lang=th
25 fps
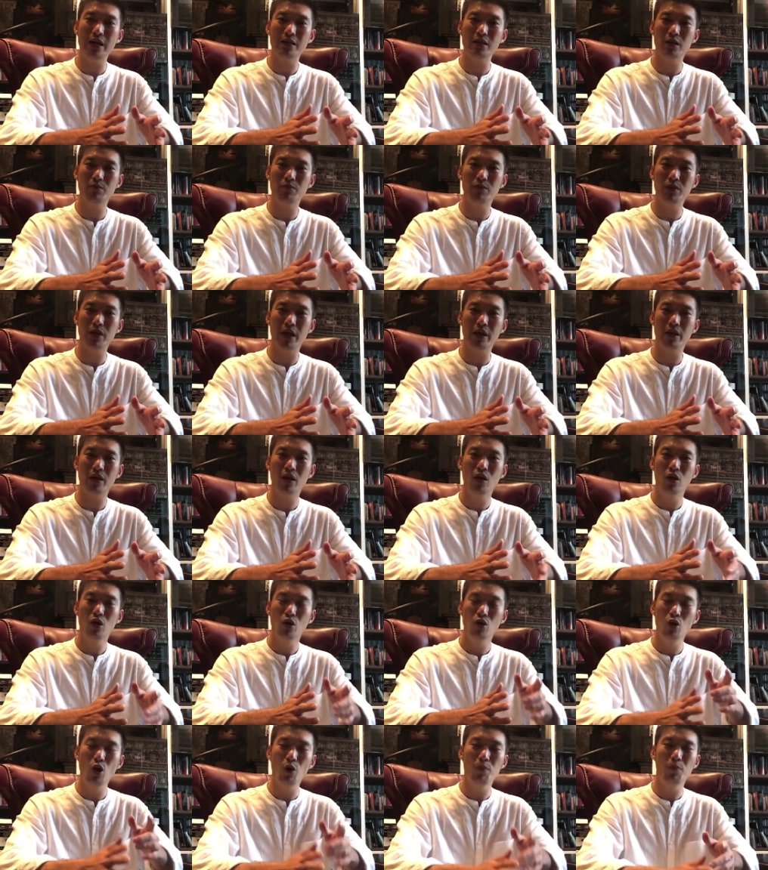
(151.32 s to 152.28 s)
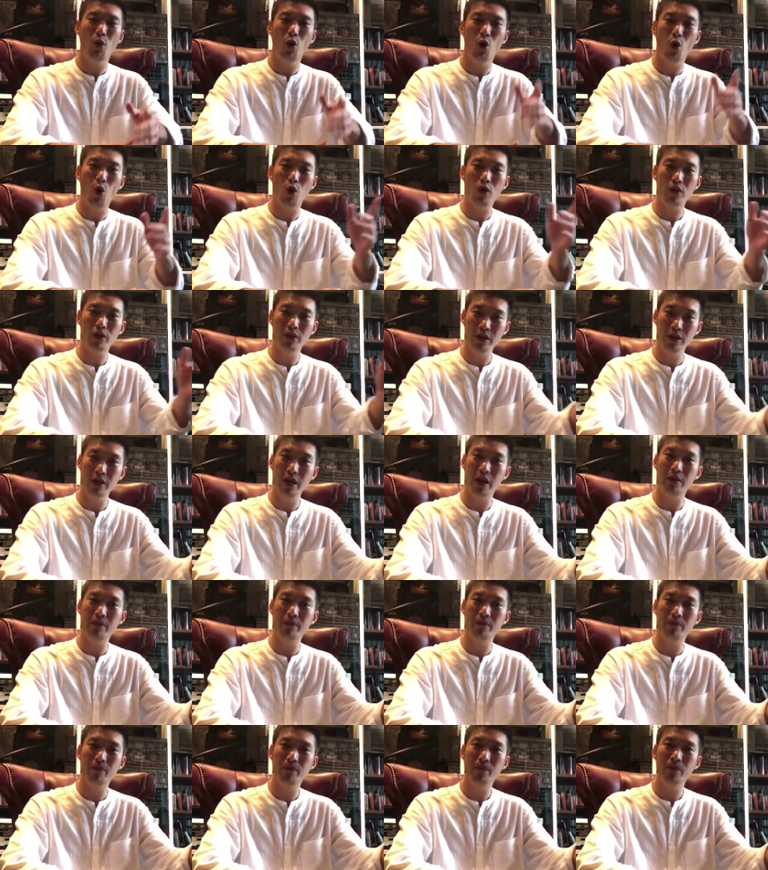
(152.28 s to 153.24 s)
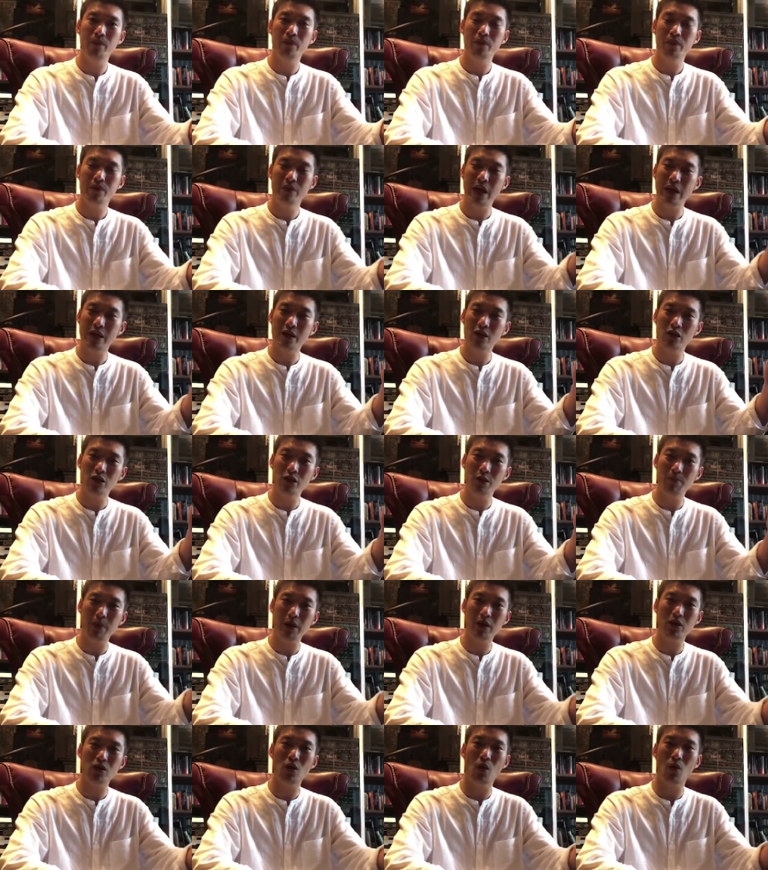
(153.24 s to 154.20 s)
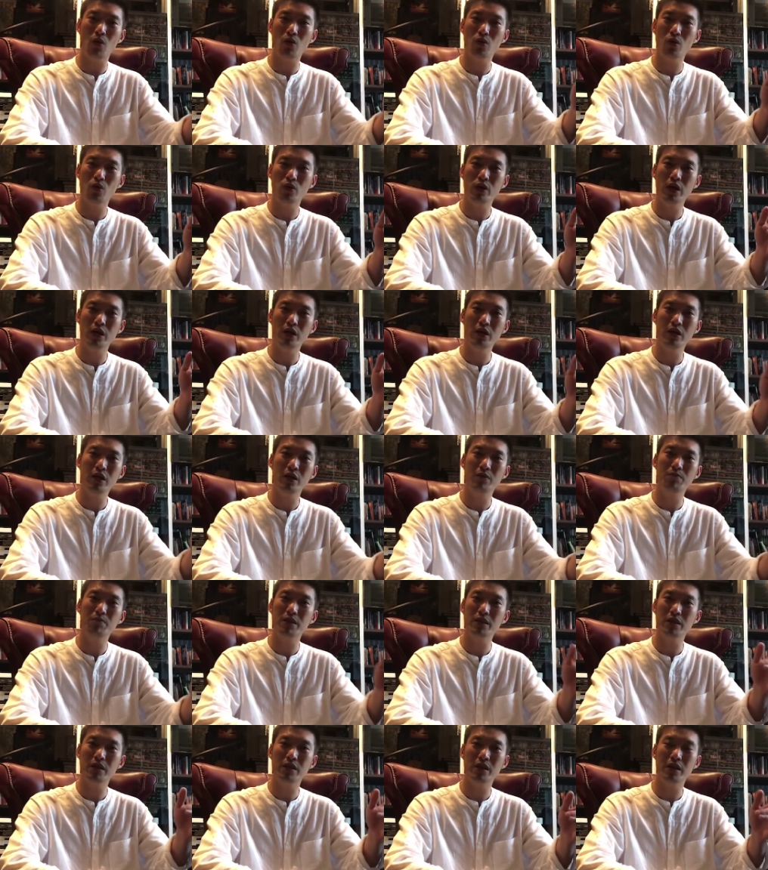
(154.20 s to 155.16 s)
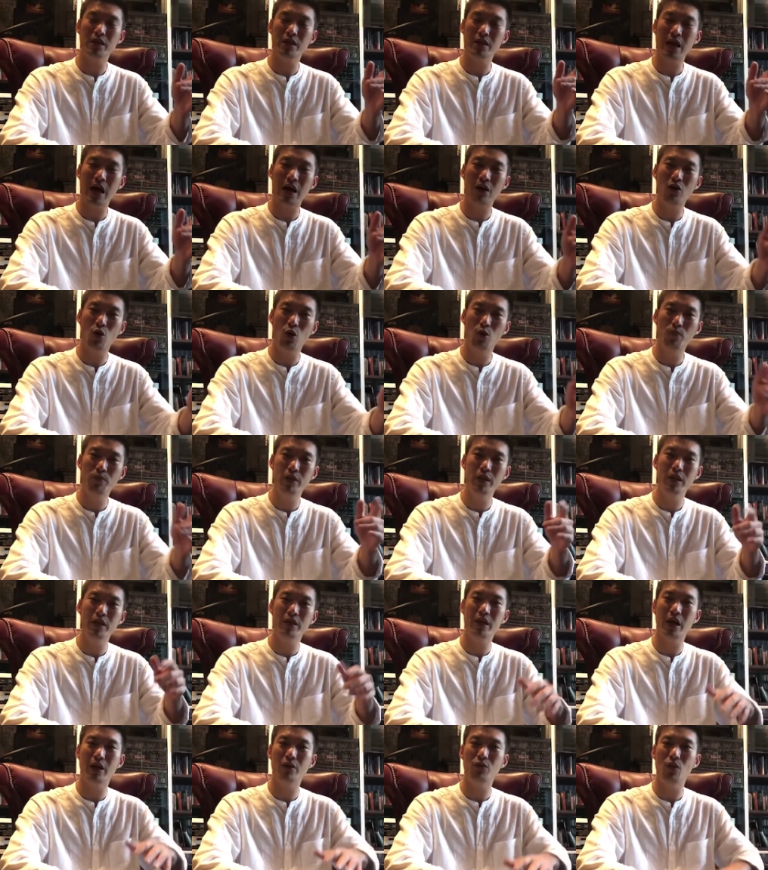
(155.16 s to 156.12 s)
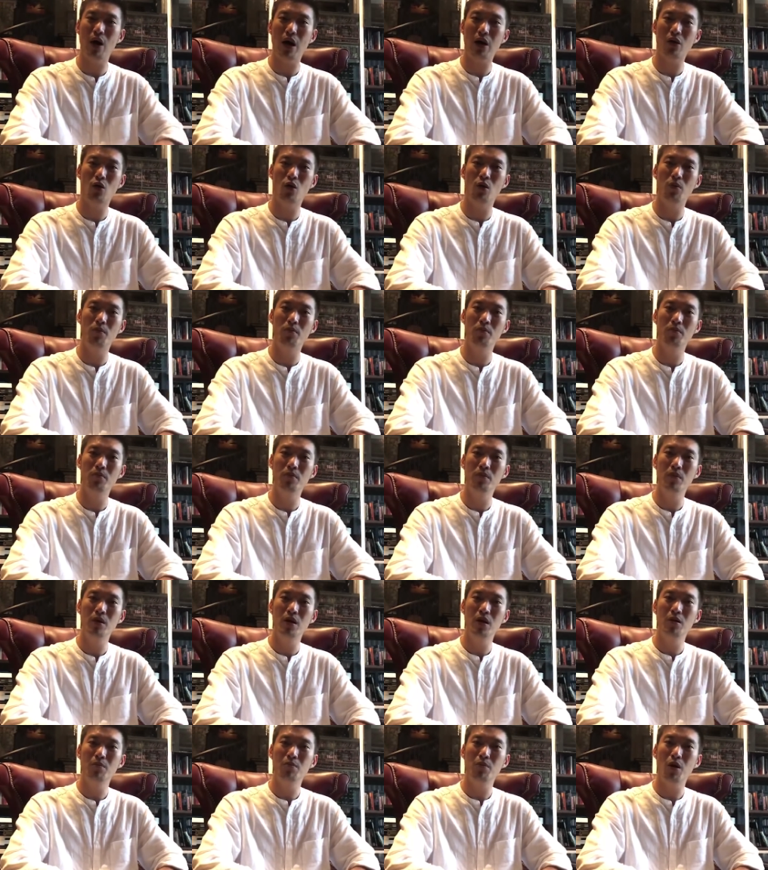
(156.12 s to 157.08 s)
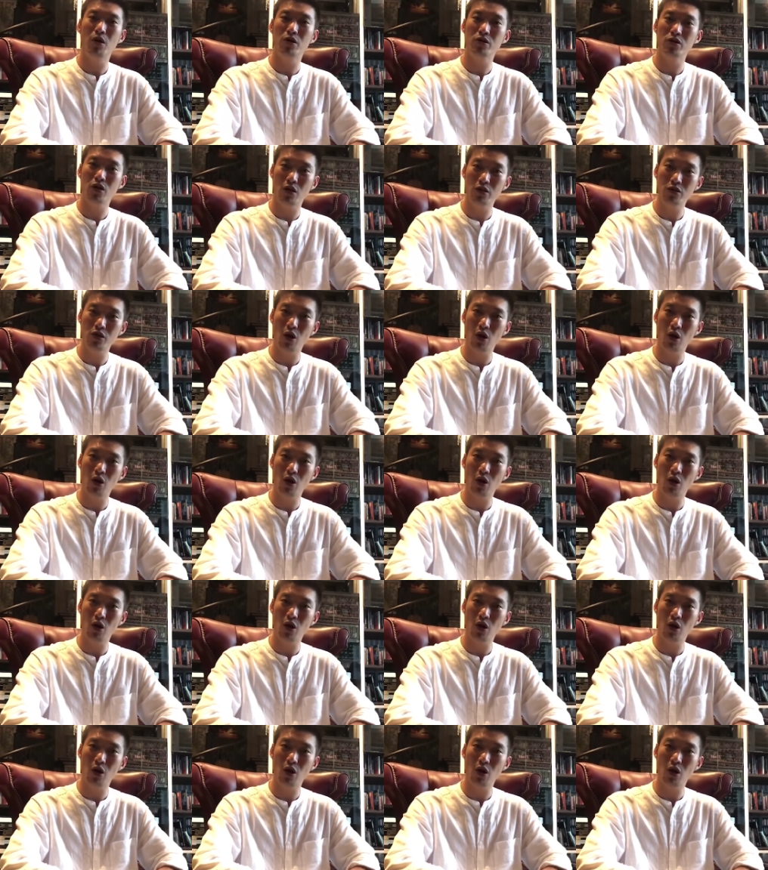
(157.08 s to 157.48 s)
2557ลบ6เดือนนั่นก็จะไปตกอยู่ที่เดือนพฤศจิกาคมเดือนธันวาคมพ.ศ.